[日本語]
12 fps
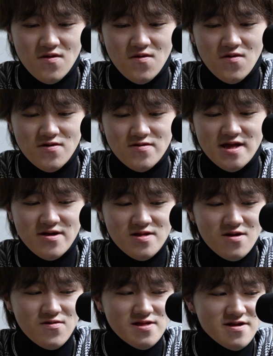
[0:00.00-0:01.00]
こう、夜な夜
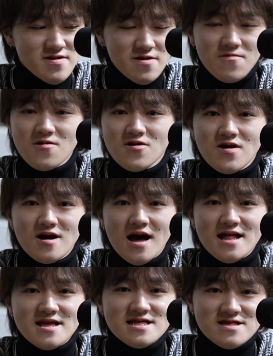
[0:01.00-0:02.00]
なホテルでも
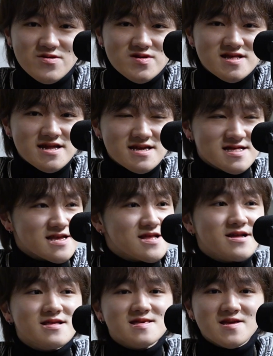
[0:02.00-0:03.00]
話をしたりして
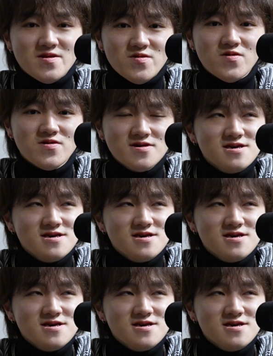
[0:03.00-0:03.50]
たんですけど、